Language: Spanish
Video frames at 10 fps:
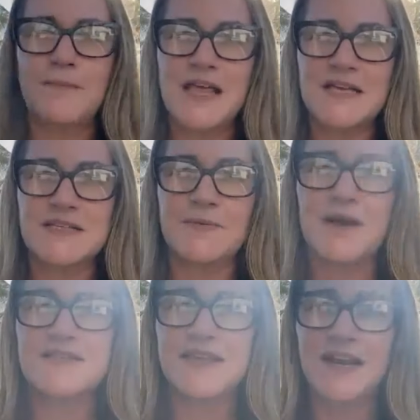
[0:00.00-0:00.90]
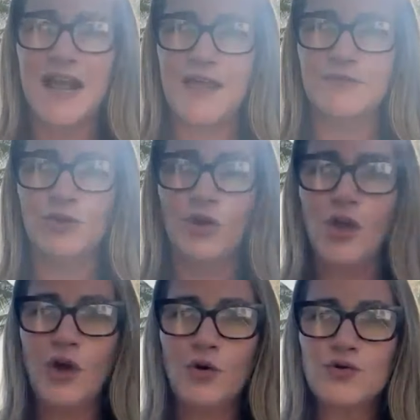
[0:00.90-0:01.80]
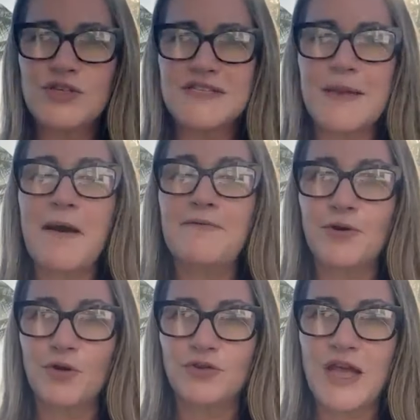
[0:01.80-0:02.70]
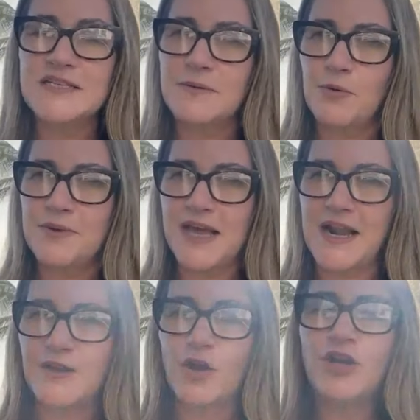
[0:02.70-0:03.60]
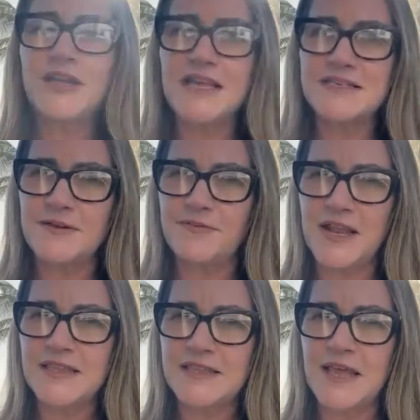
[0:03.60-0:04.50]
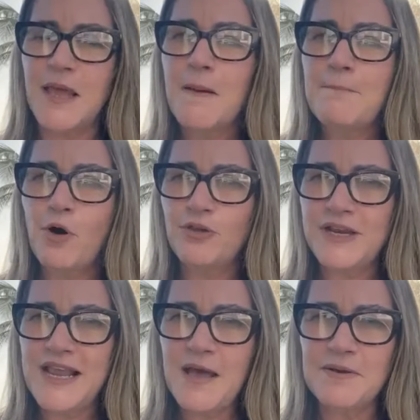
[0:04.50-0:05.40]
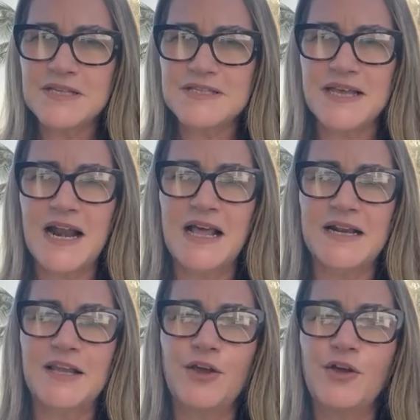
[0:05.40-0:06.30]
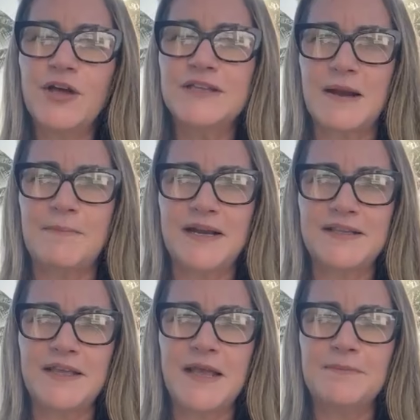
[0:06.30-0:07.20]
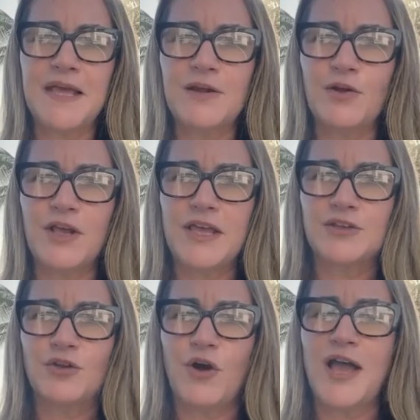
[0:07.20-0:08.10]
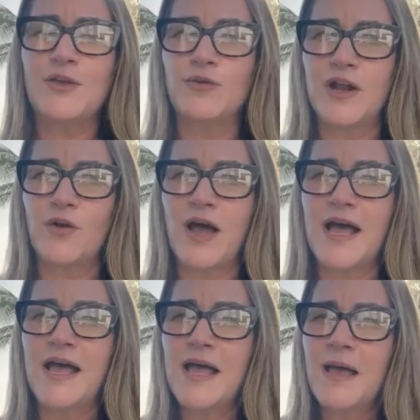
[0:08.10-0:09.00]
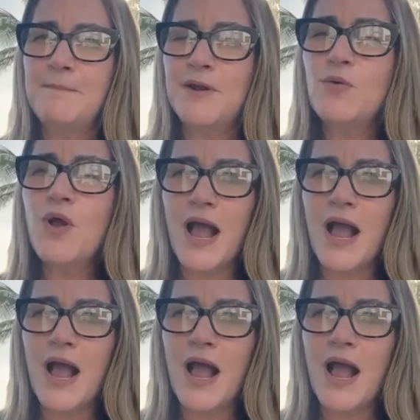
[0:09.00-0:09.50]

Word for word: a medida que se va acercando un sistema frontal, se va a ubicar al norte, de ese frente podría avanzar a la región entre el martes y el miércoles y esto ayudarnos a ver un